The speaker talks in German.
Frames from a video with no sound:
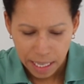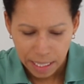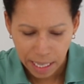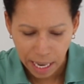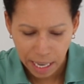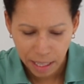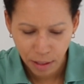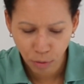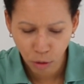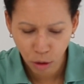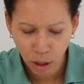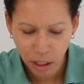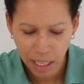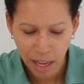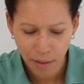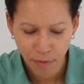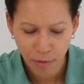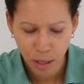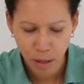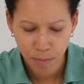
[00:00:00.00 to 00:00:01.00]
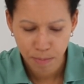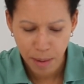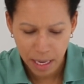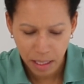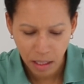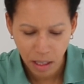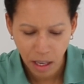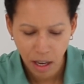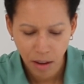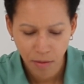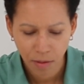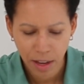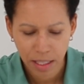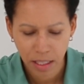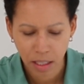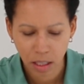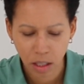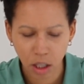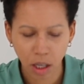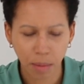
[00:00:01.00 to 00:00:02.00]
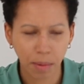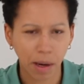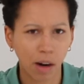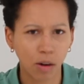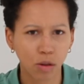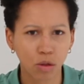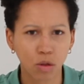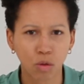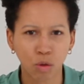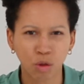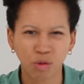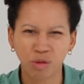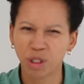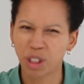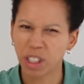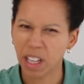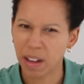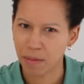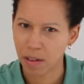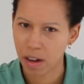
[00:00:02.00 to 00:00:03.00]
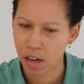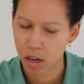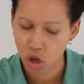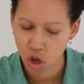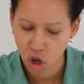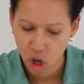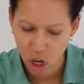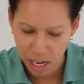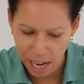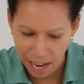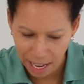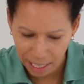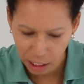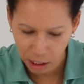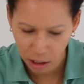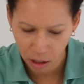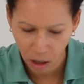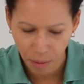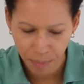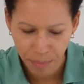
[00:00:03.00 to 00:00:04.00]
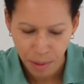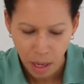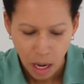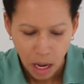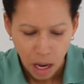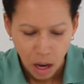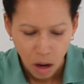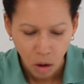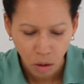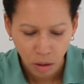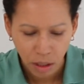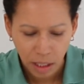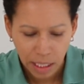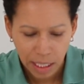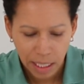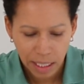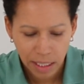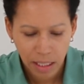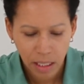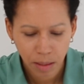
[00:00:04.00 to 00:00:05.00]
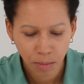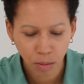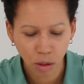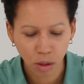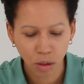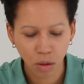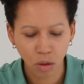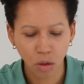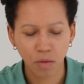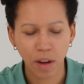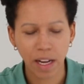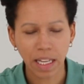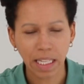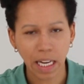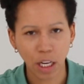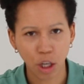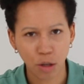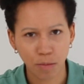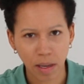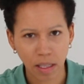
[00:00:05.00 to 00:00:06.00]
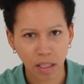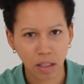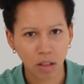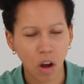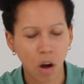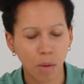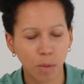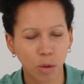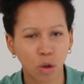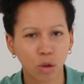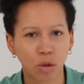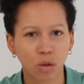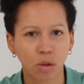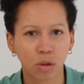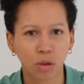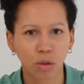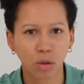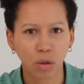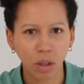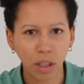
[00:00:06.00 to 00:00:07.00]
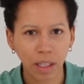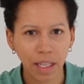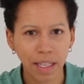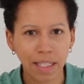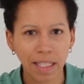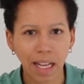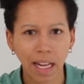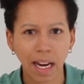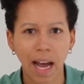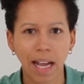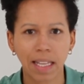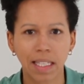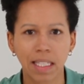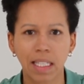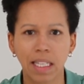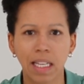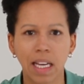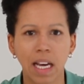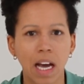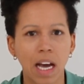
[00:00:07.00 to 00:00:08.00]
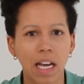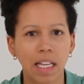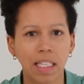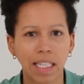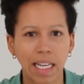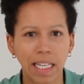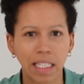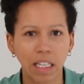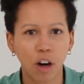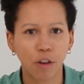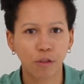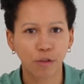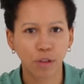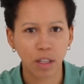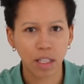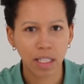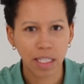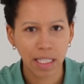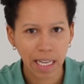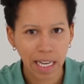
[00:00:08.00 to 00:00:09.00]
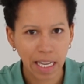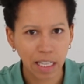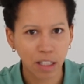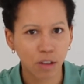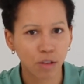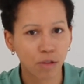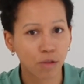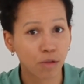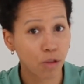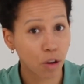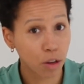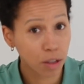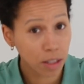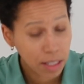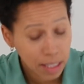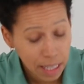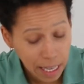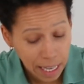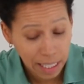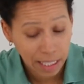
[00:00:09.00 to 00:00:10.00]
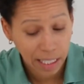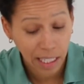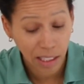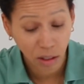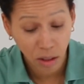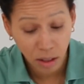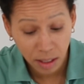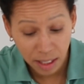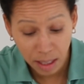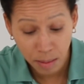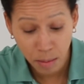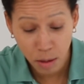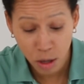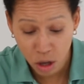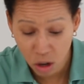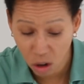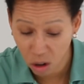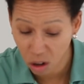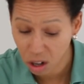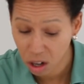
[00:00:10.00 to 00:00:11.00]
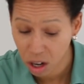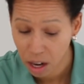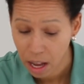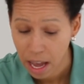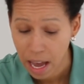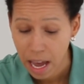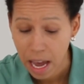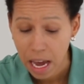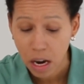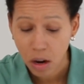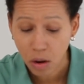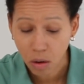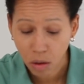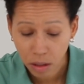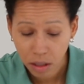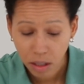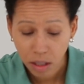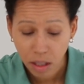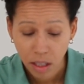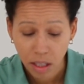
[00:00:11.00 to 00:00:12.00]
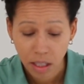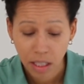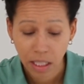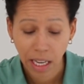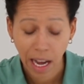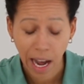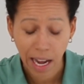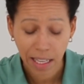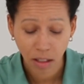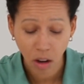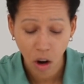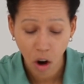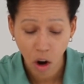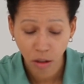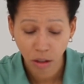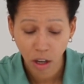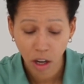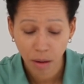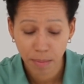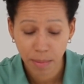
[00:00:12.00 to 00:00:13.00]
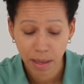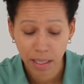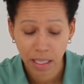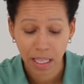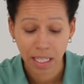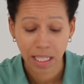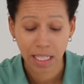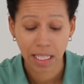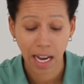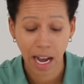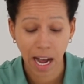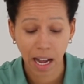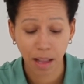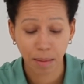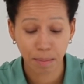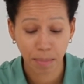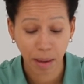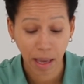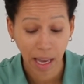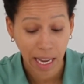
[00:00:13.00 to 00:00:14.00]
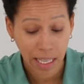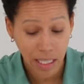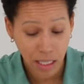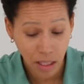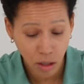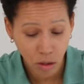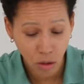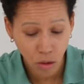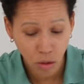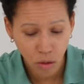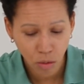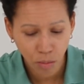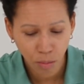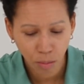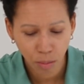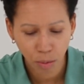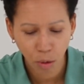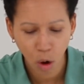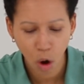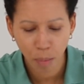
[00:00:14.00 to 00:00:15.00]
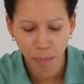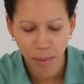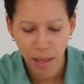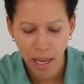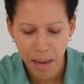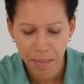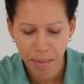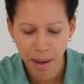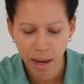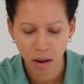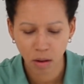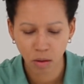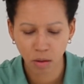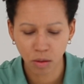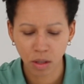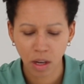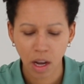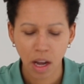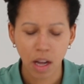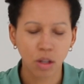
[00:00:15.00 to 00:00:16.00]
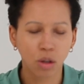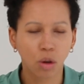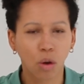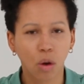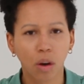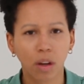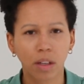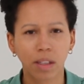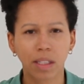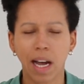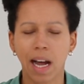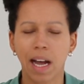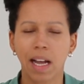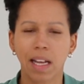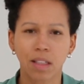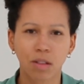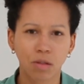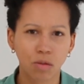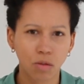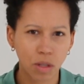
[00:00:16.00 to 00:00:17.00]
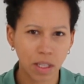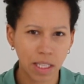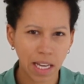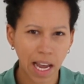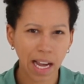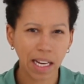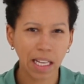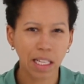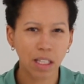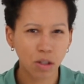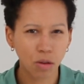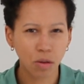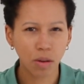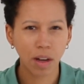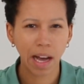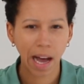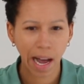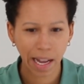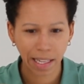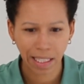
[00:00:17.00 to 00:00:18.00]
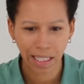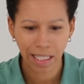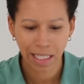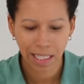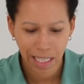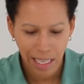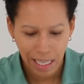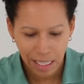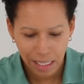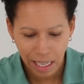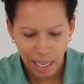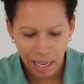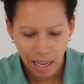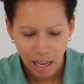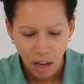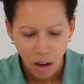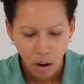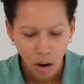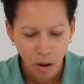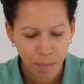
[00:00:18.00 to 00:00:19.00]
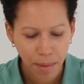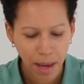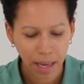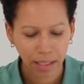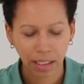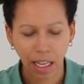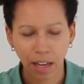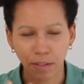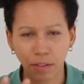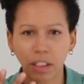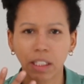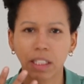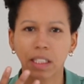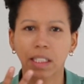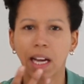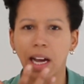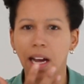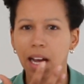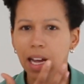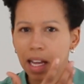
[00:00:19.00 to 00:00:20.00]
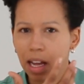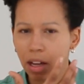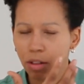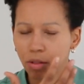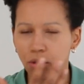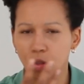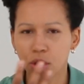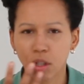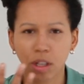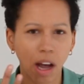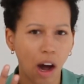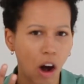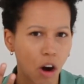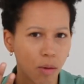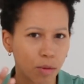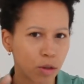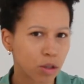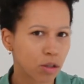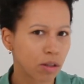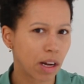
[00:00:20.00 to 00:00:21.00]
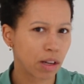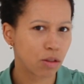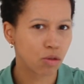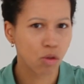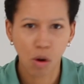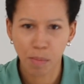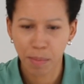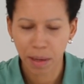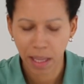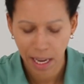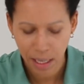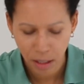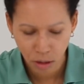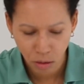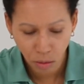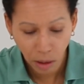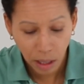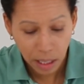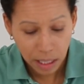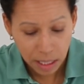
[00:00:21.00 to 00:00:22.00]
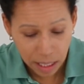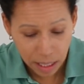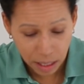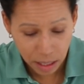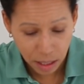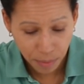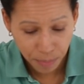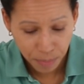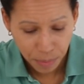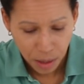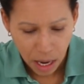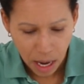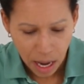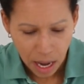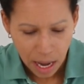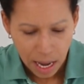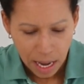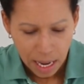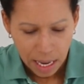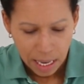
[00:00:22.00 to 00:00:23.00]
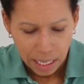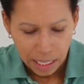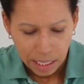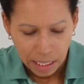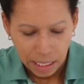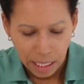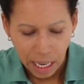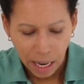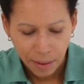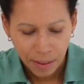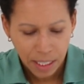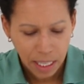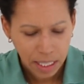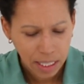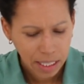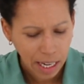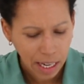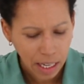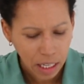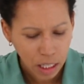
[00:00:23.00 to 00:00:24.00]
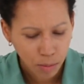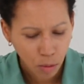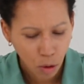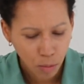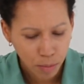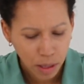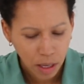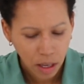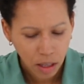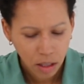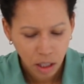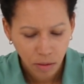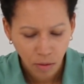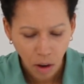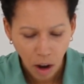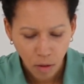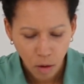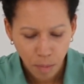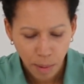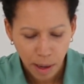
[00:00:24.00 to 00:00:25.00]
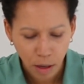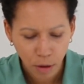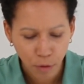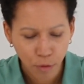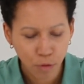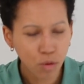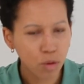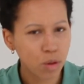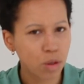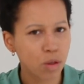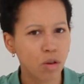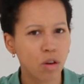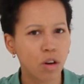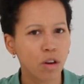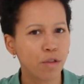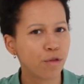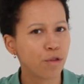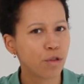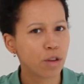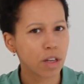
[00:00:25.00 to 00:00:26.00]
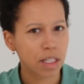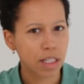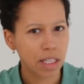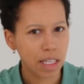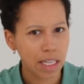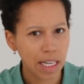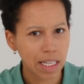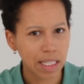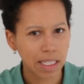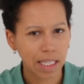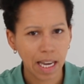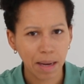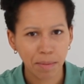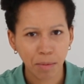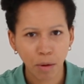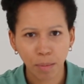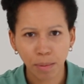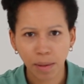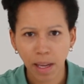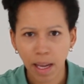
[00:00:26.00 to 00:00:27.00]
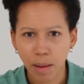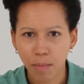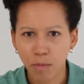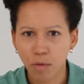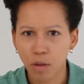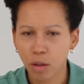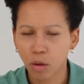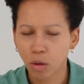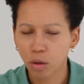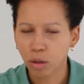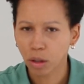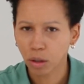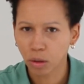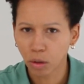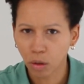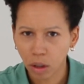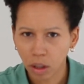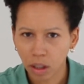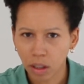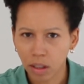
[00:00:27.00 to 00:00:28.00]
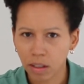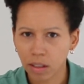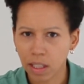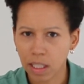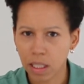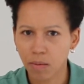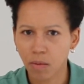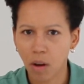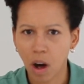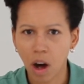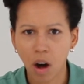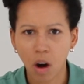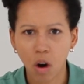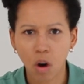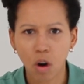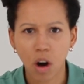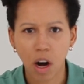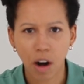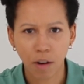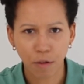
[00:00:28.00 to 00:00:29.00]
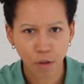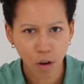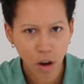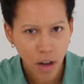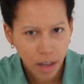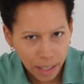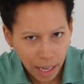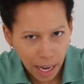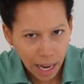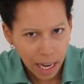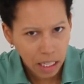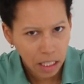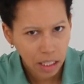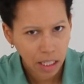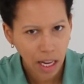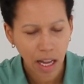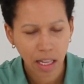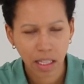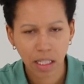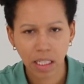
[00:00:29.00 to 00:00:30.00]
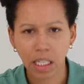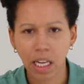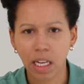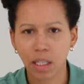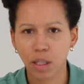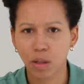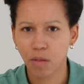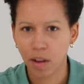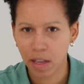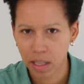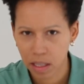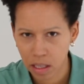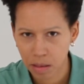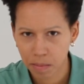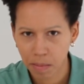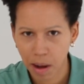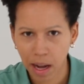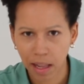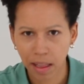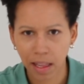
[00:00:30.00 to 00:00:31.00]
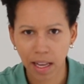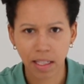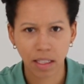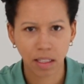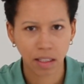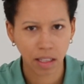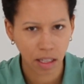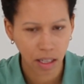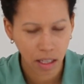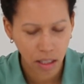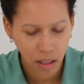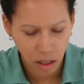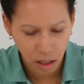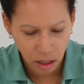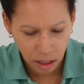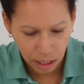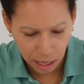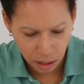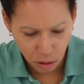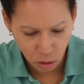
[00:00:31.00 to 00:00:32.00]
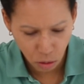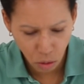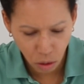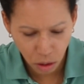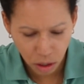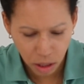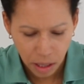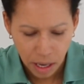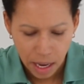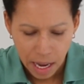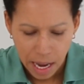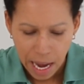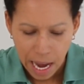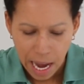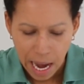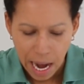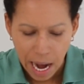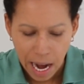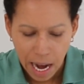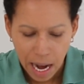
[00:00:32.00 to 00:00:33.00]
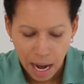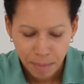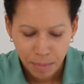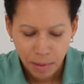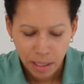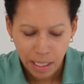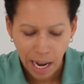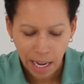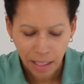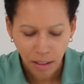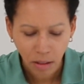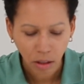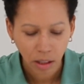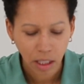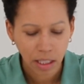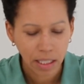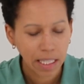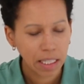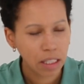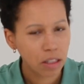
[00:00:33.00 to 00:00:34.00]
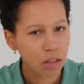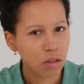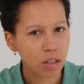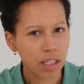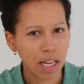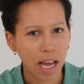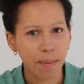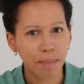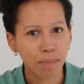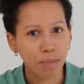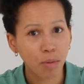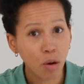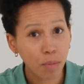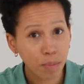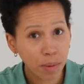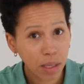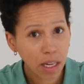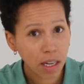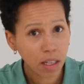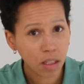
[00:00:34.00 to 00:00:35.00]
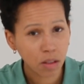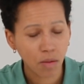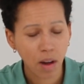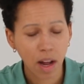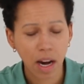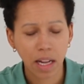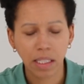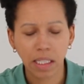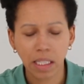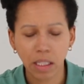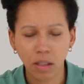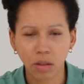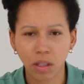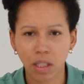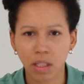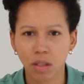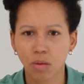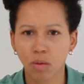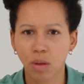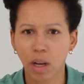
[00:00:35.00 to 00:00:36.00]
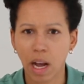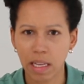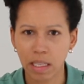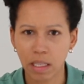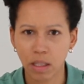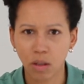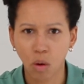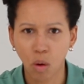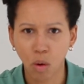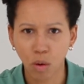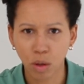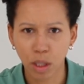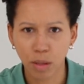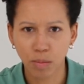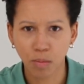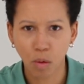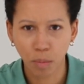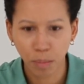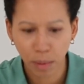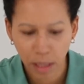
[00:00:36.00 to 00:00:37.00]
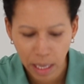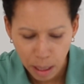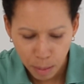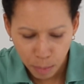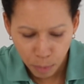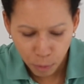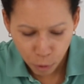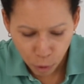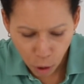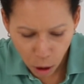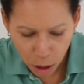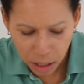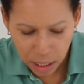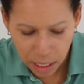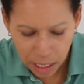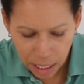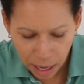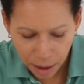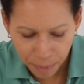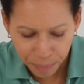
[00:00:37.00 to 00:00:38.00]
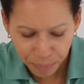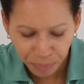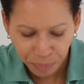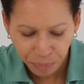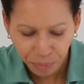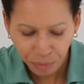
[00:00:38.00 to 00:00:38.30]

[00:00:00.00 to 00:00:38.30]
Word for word: dann wird es etwas besser, wenn sie sich aber ausruht, wird es etwas schlechter. Und hier ist es wohl so, wenn der Schmerz kommt im unteren Rücken, dann hat sie den auf einer 10 von 10, also ziemlich hoch. Und sie hat auch noch mit Zahnpressen zu Probleme und drückt da zu sehr die Zunge an die Zähne und merkt einfach, dass da natürlich kaum Muskulaturbelastungen sind. Ja, was hat sie alles probiert? Sie war wohl bei der Physio für das ISG-Problem, für den unteren Rücken. Das war auch erfolgreich, sagt sie. Also wenn sie es machen lässt, dann ist es ganz gut. Ähm, sie hat noch eine Tinnitus-App probiert, weil der Tinnitus ist so ein ganz großes Problem von ihr.